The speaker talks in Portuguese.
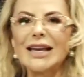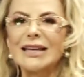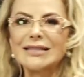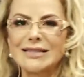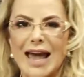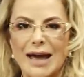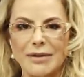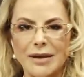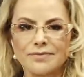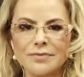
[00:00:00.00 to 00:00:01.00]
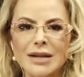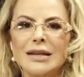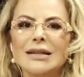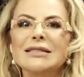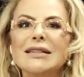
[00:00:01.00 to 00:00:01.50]
recebe
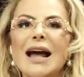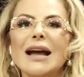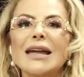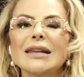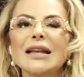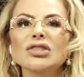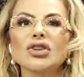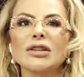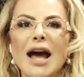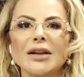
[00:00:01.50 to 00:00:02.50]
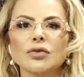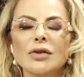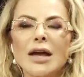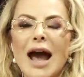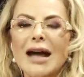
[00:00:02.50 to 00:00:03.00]
está
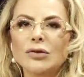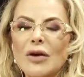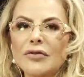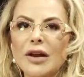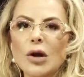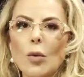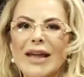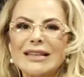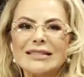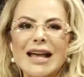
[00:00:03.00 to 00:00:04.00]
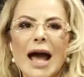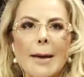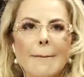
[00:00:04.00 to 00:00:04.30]
relacionado à tua frequência